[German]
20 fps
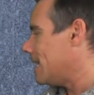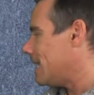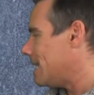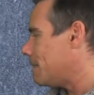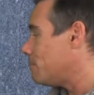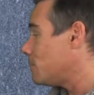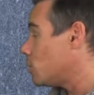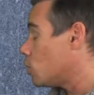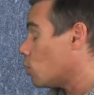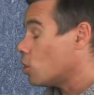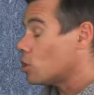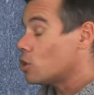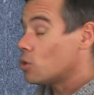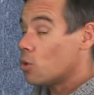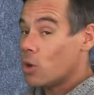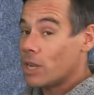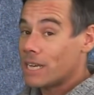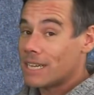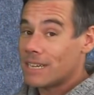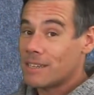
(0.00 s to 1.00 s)
eben doch
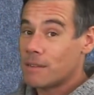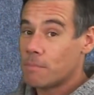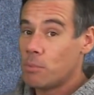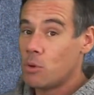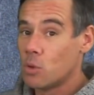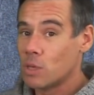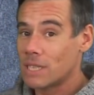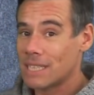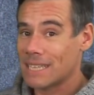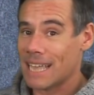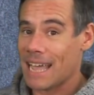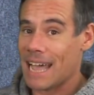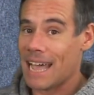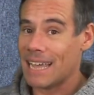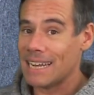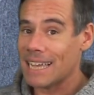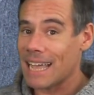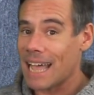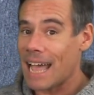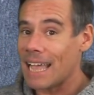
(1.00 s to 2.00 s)
deutliche
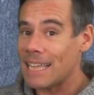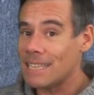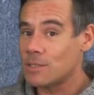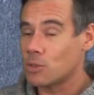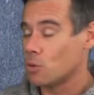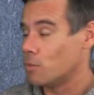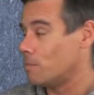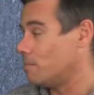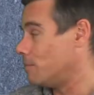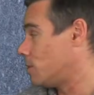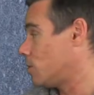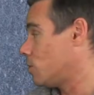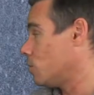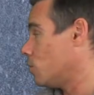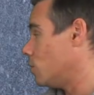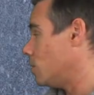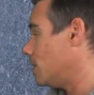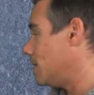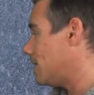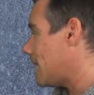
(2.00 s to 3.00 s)
Plusgrade reinsuppen
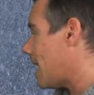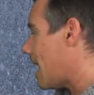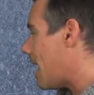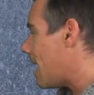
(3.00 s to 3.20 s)
zu uns.